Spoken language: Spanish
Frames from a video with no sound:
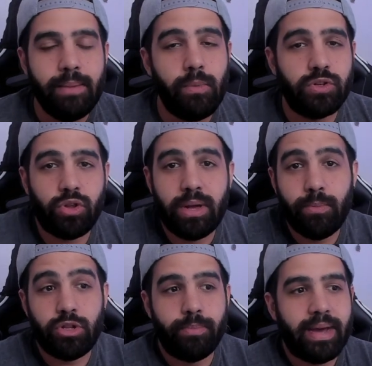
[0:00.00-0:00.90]
vosotros en
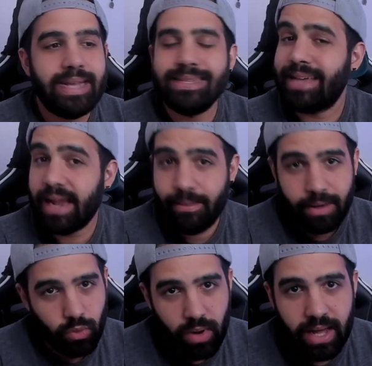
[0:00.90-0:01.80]
vuestro país. Será de
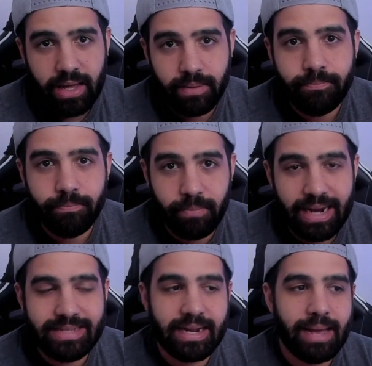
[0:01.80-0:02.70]
madrugada,
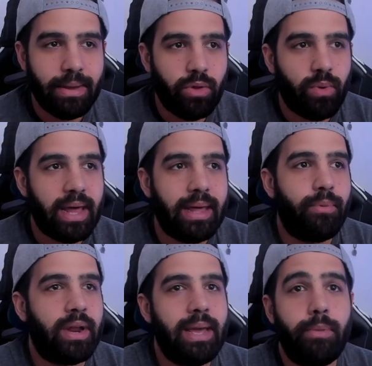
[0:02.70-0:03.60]
¿vale? Será de madrugada.
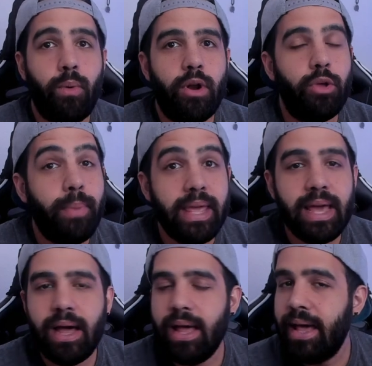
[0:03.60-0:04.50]
Por ejemplo, igual os
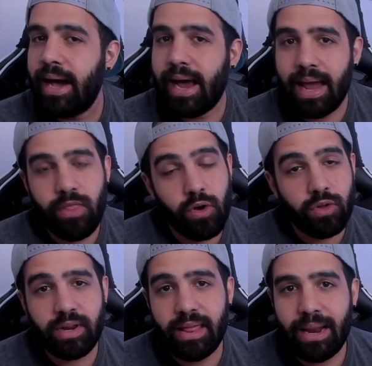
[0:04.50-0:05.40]
pilla a las
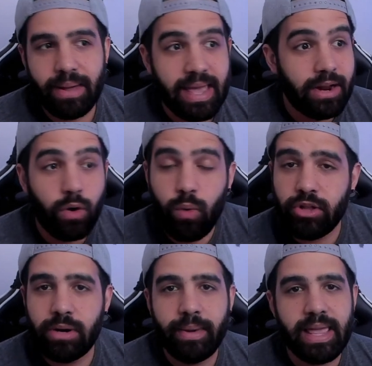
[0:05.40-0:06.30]
2, 3 de la mañana o
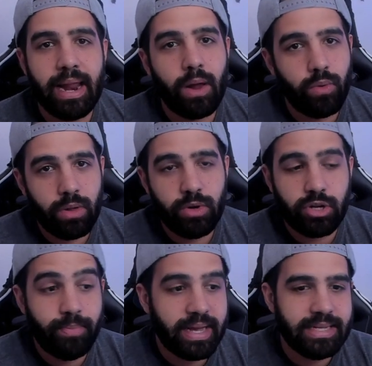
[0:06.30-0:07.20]
4 de la mañana en alguno de
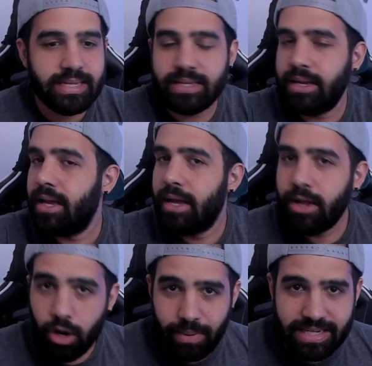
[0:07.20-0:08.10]
vuestros países.
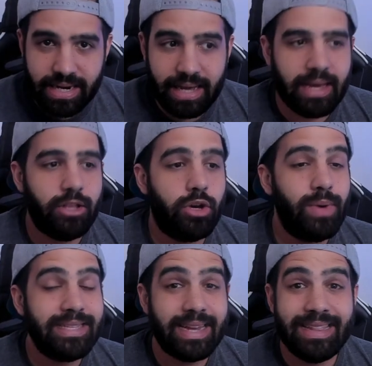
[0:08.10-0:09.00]
No pasa nada, yo
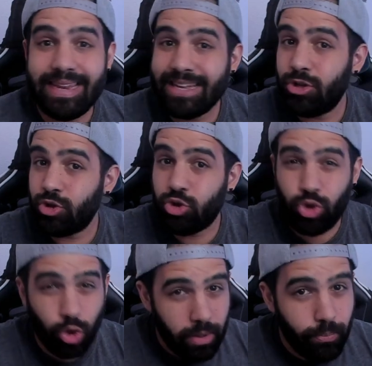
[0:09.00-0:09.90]
voy a estar en directo
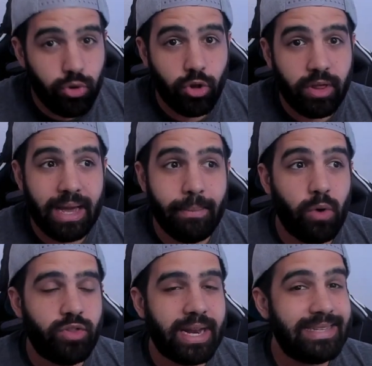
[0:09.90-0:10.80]
todo el puto día. Me
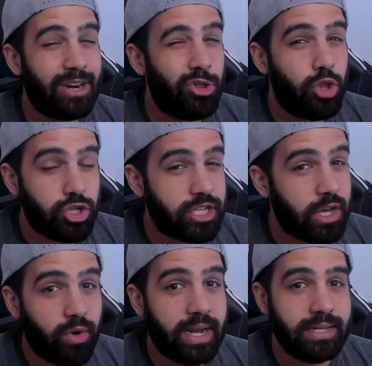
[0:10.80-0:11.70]
gustaría hacer
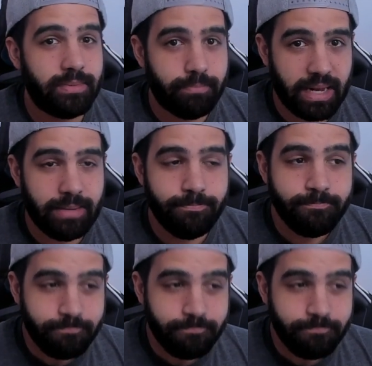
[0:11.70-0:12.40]
12 horas, ¿vale?